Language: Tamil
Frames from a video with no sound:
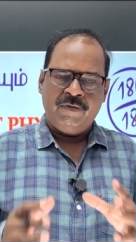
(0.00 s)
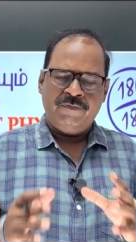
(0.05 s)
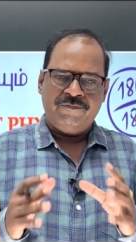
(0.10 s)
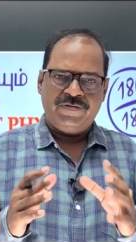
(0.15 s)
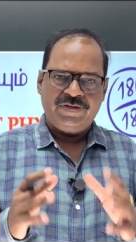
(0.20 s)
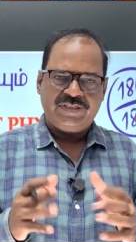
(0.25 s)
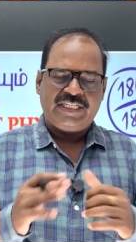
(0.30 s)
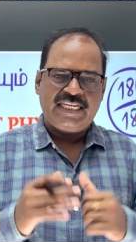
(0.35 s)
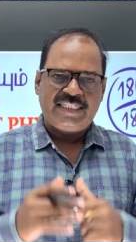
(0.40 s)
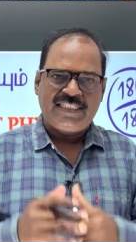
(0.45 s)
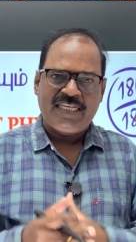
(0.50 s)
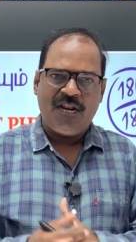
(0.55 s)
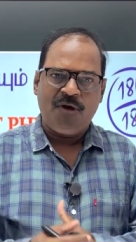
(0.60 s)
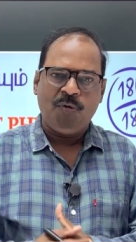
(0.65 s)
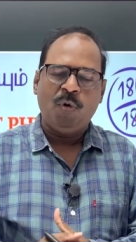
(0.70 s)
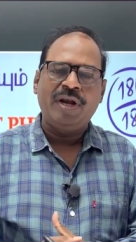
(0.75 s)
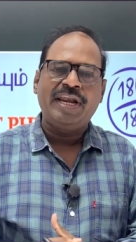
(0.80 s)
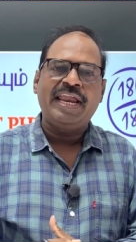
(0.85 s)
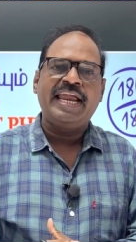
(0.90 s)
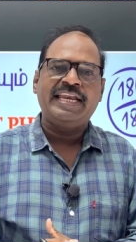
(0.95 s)
ஃபிசிக்ஸில்
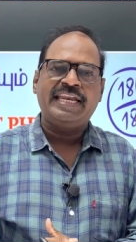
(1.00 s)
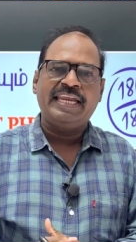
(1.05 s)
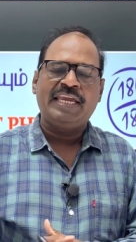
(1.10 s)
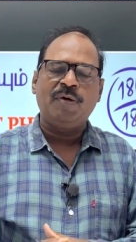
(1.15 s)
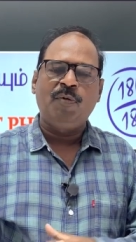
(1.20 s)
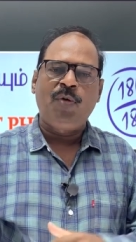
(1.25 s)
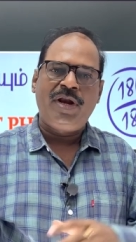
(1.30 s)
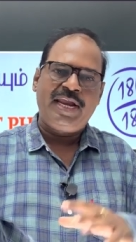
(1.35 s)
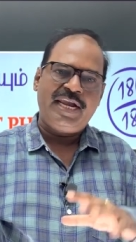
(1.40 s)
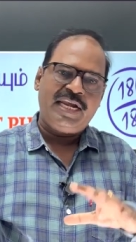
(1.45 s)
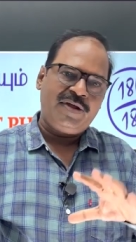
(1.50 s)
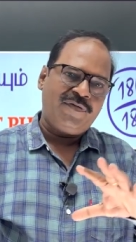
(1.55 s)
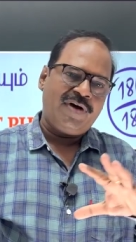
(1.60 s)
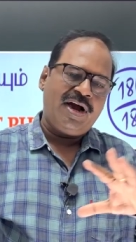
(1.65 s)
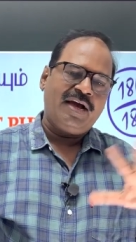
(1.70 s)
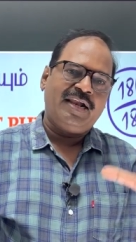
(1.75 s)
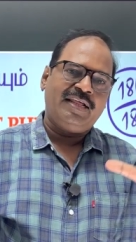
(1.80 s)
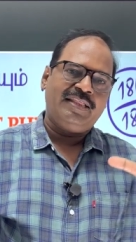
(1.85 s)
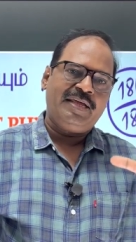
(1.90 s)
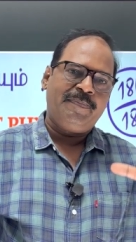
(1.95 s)
ஒன் எயிட்டிக்கு ஒன் எயிட்டி
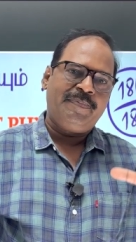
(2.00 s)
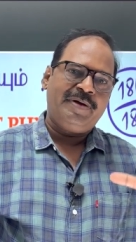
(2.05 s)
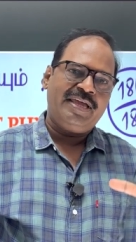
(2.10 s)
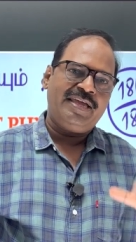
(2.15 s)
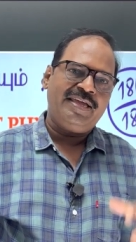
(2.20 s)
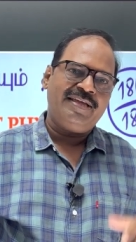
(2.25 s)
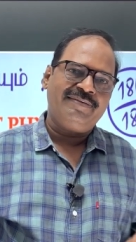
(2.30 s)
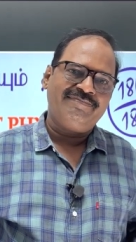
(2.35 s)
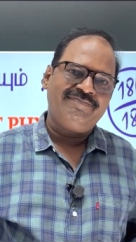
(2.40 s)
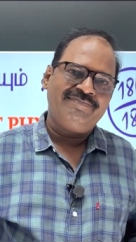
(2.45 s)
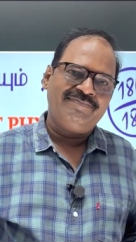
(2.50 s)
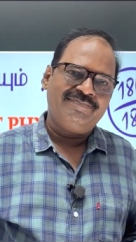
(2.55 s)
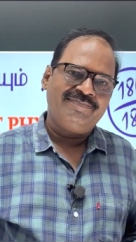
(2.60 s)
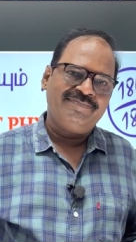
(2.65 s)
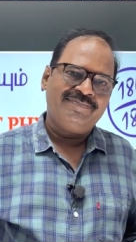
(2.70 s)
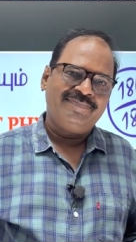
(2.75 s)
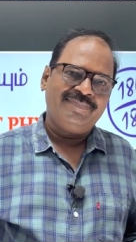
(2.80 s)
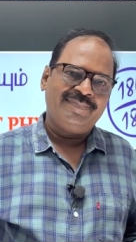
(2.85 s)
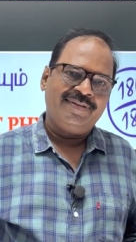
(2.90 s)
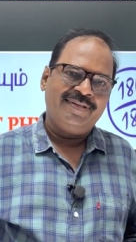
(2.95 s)
வாங்குறது எப்படி
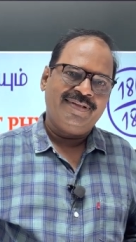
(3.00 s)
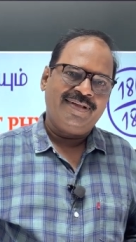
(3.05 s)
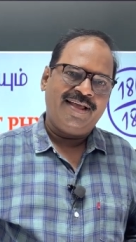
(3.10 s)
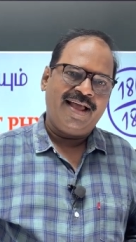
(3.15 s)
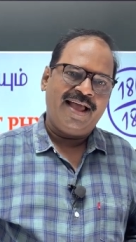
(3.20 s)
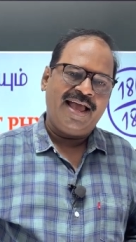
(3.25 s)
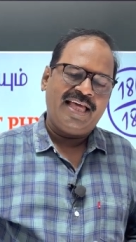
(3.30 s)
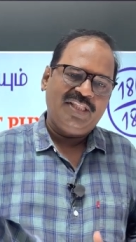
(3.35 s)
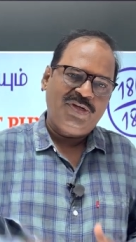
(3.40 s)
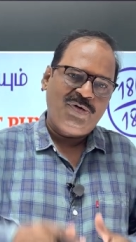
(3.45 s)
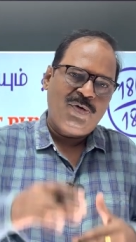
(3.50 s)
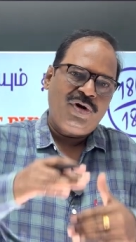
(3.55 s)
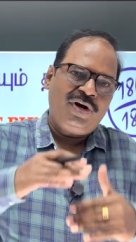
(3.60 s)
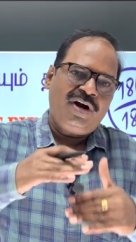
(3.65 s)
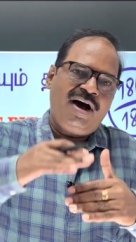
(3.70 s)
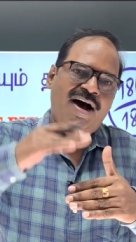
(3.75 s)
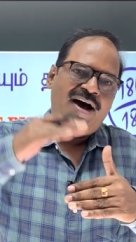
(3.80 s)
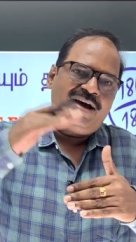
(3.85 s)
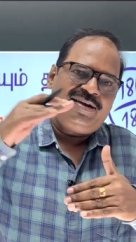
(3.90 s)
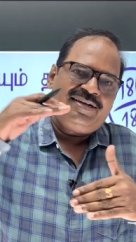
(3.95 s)
அதுக்கு ஒரு
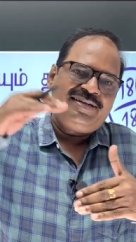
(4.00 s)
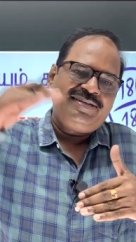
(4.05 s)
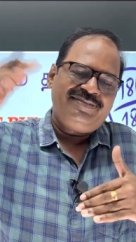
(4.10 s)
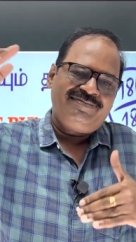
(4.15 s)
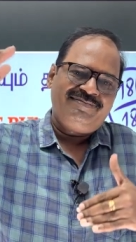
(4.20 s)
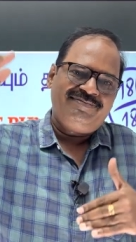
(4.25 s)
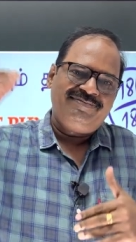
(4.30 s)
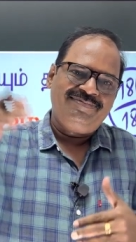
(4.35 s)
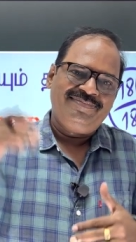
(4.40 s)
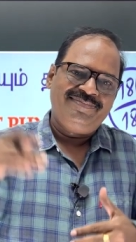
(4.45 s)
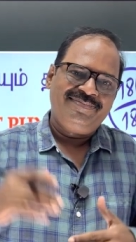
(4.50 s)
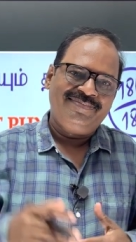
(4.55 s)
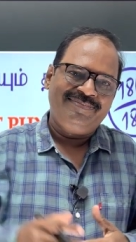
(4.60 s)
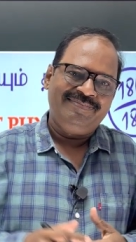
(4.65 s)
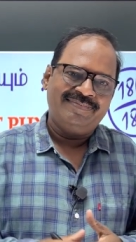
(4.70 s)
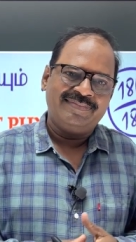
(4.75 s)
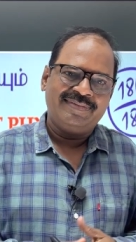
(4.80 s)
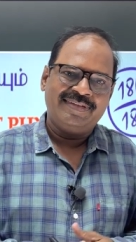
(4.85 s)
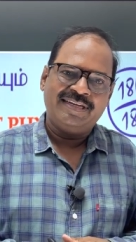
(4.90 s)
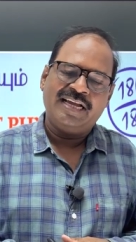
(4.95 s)
ஆறு
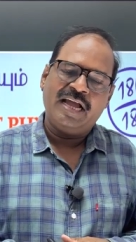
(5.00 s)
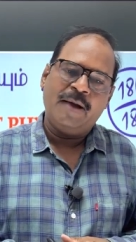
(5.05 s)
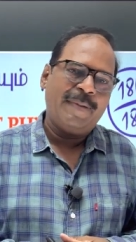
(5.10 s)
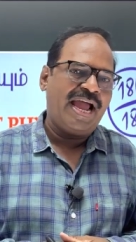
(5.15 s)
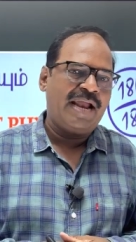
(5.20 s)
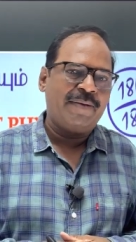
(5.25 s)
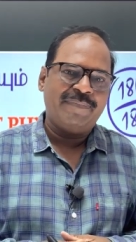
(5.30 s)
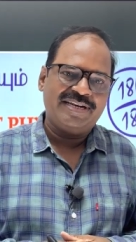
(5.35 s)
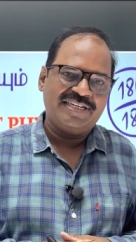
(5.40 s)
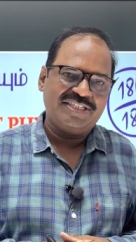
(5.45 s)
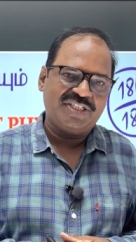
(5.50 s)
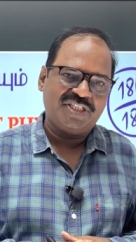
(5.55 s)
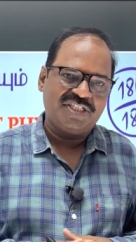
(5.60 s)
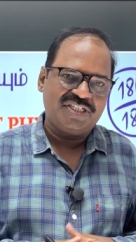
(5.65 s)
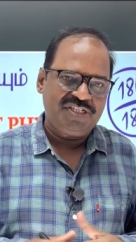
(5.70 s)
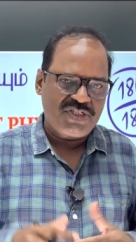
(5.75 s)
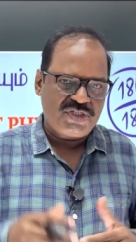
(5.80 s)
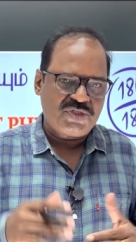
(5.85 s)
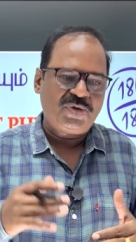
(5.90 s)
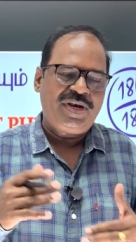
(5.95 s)
கமாண்ட்மெண்ட்ஸ்
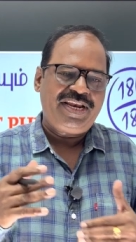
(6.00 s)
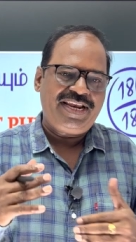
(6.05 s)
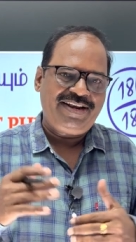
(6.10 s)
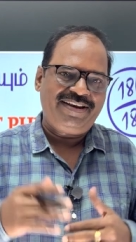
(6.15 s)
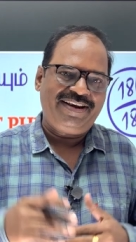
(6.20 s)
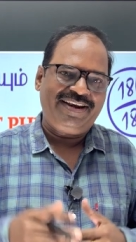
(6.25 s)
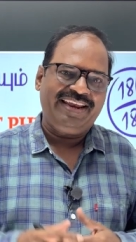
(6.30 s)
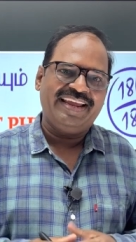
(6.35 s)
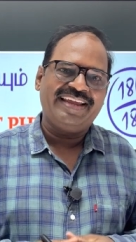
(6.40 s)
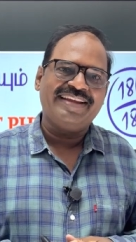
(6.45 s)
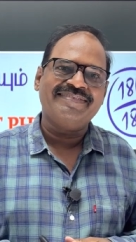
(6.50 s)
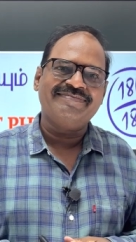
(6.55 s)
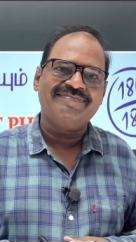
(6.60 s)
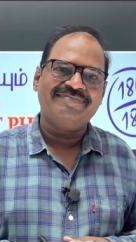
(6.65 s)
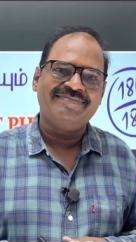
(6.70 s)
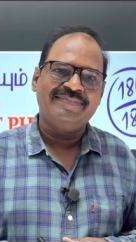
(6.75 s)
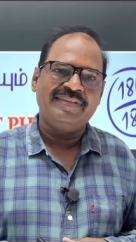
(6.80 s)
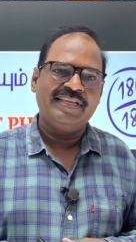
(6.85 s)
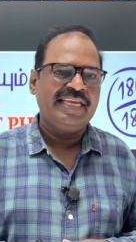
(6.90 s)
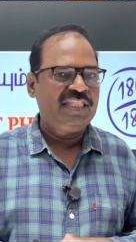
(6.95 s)
சொல்லிகிட்டு இருக்கேன்
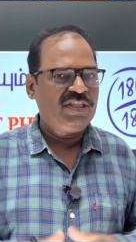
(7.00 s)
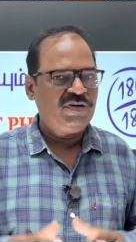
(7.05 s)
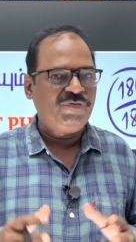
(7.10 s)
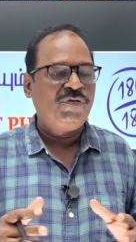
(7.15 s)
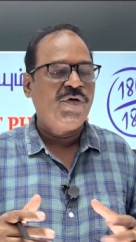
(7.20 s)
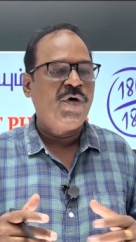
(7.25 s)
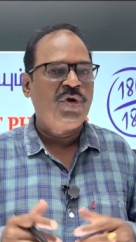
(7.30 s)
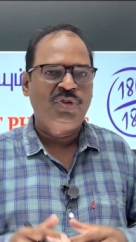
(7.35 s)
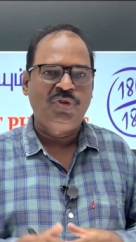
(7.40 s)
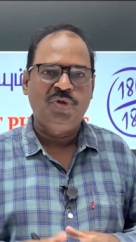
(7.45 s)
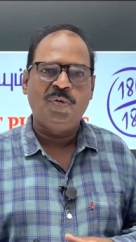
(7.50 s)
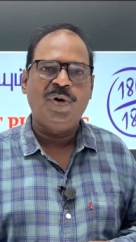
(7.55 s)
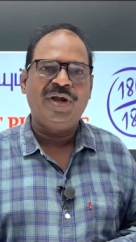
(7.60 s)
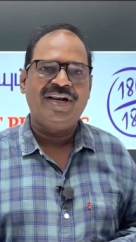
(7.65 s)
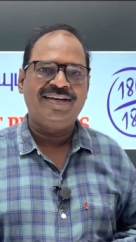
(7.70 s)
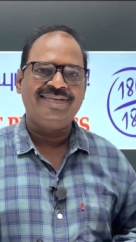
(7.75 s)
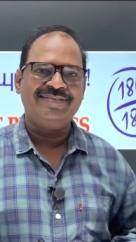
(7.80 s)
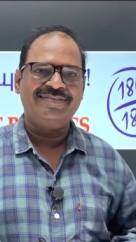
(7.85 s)
இது ஃபோர்த்து ஒன்